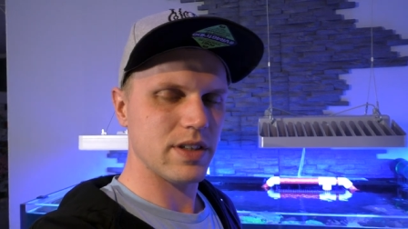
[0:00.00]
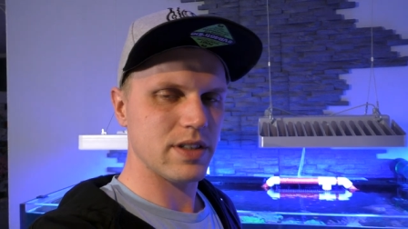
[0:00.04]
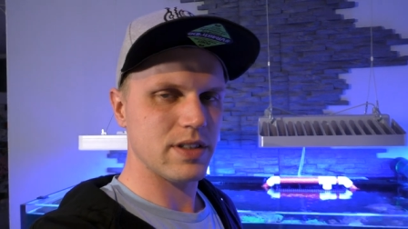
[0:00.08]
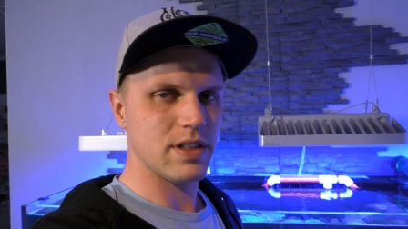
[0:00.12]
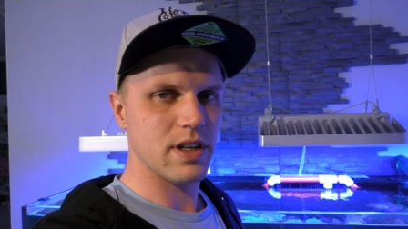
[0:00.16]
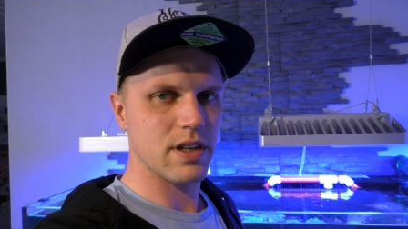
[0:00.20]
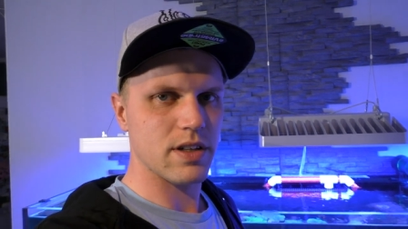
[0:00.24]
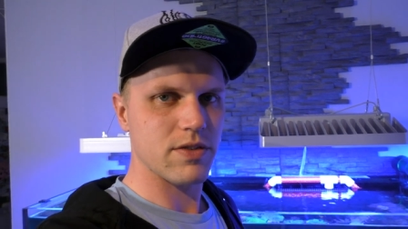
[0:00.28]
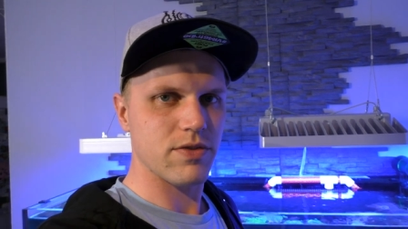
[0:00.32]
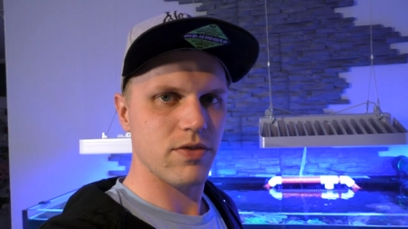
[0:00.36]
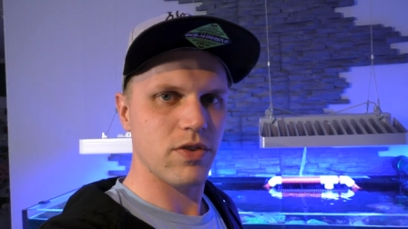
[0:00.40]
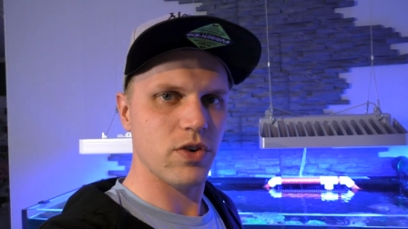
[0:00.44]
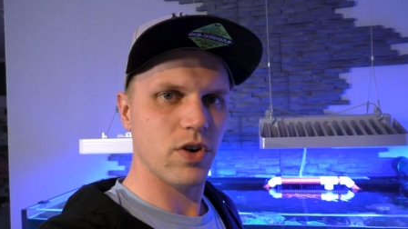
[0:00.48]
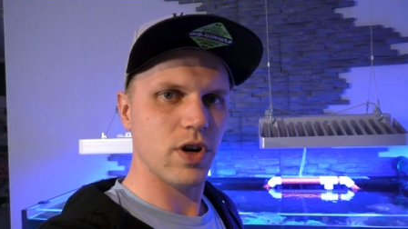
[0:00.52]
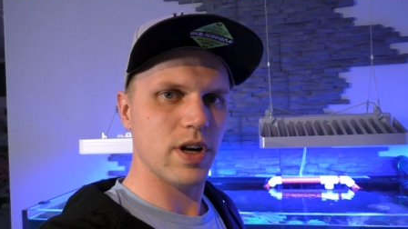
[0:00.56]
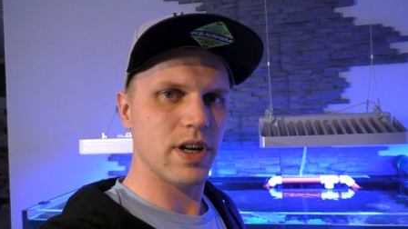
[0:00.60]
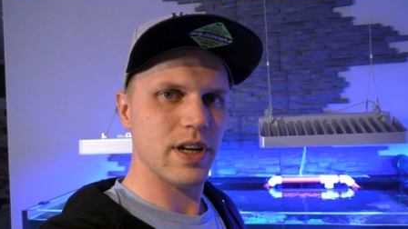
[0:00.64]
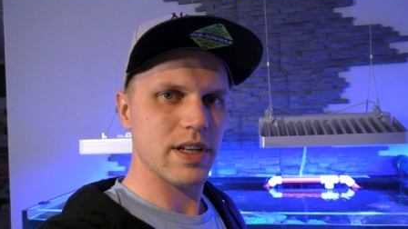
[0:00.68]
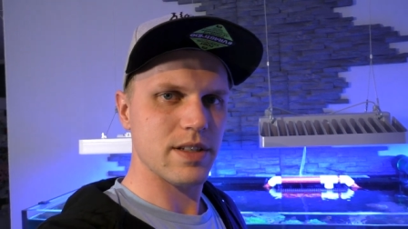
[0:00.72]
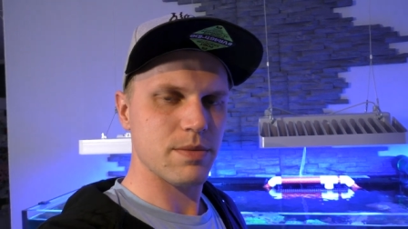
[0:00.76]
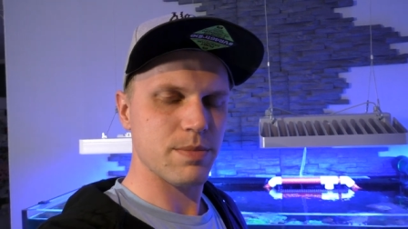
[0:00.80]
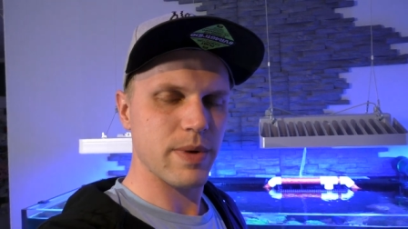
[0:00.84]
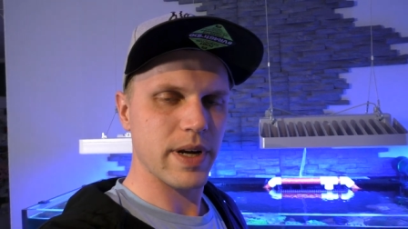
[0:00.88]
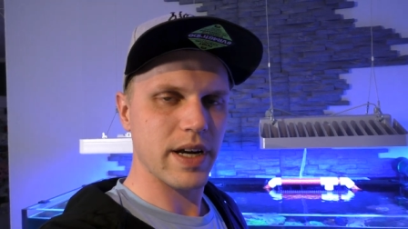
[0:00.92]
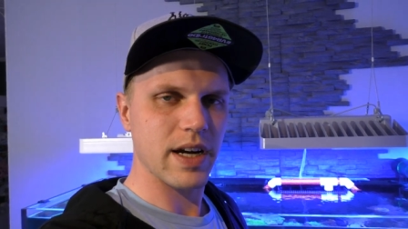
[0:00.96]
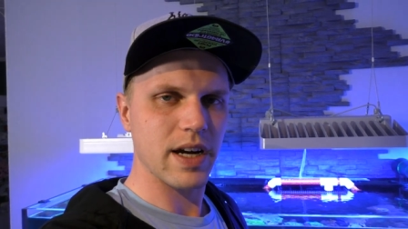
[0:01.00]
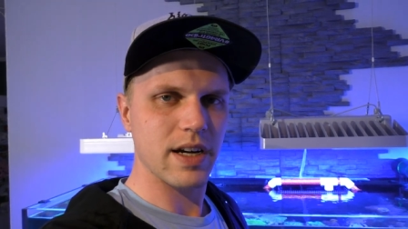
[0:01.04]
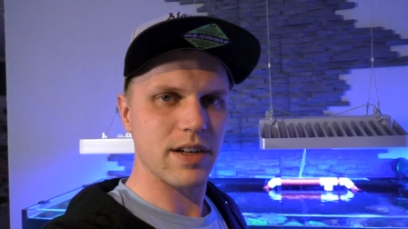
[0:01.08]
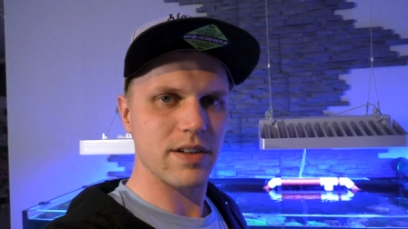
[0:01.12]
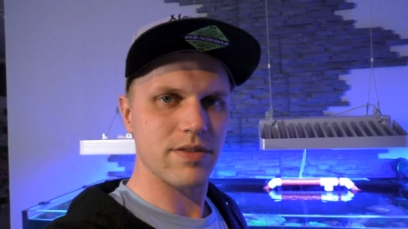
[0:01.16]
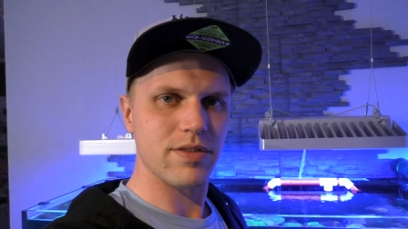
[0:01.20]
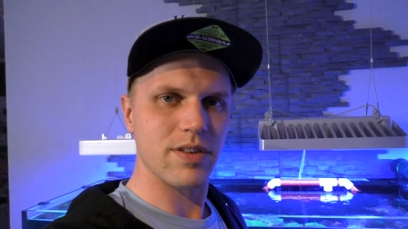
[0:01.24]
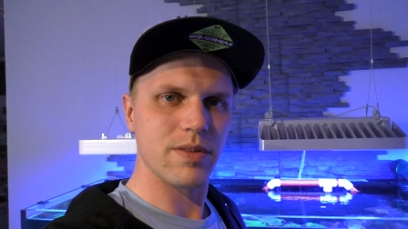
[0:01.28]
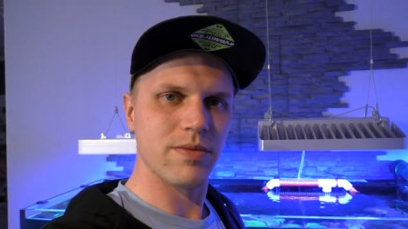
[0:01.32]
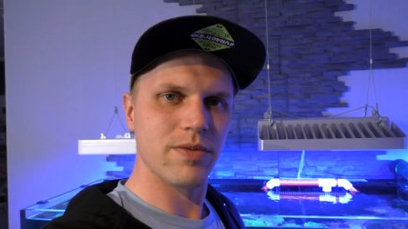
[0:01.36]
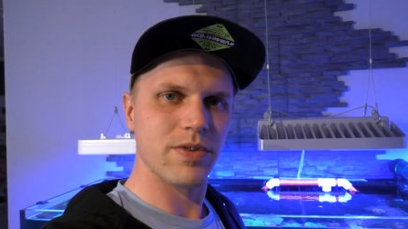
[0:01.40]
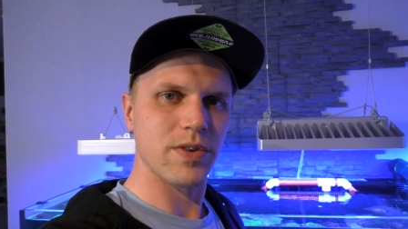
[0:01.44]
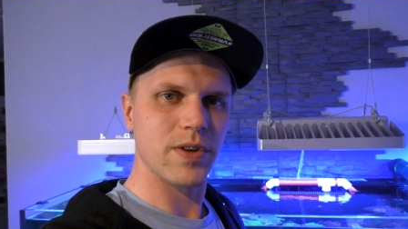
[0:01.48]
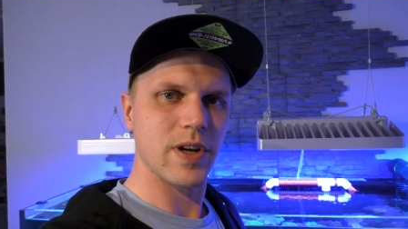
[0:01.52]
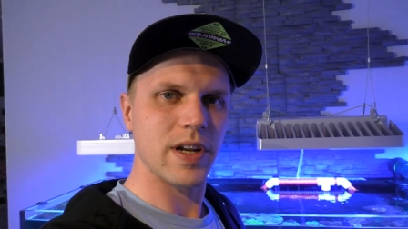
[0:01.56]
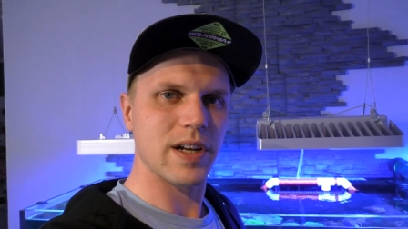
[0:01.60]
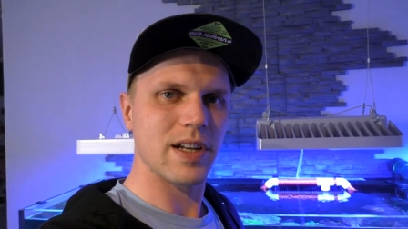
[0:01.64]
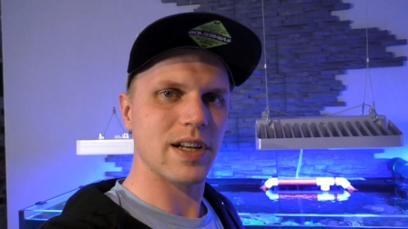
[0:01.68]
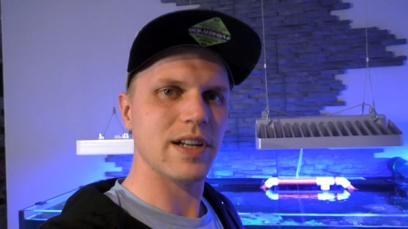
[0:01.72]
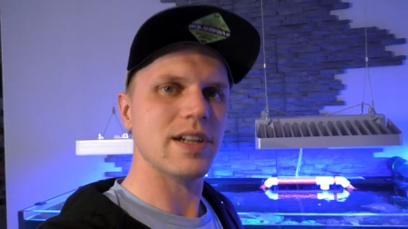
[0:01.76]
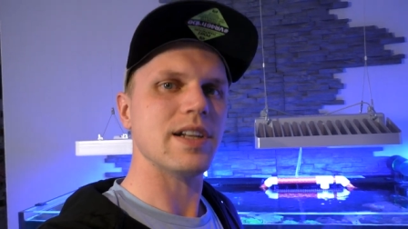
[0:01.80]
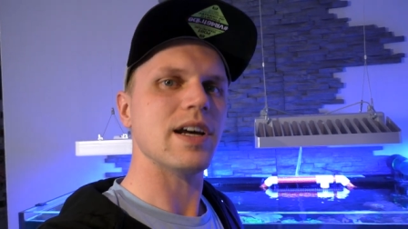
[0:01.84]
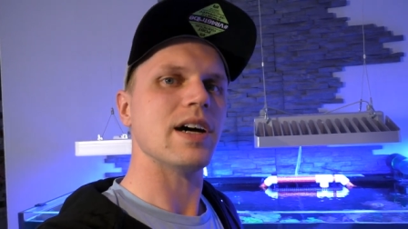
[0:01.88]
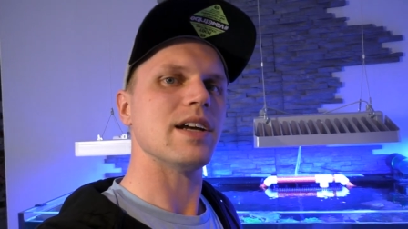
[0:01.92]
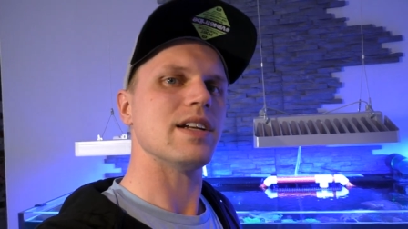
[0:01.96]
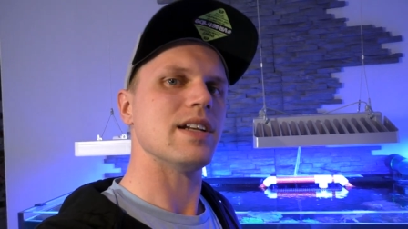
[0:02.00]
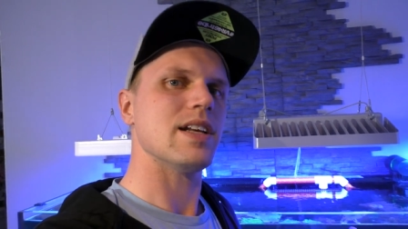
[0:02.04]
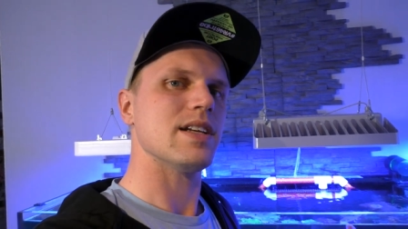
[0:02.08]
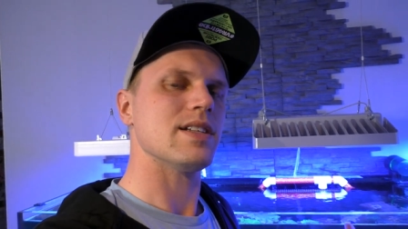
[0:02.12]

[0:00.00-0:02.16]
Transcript: Wie gesagt, vorher das Becken hat 500 Liter,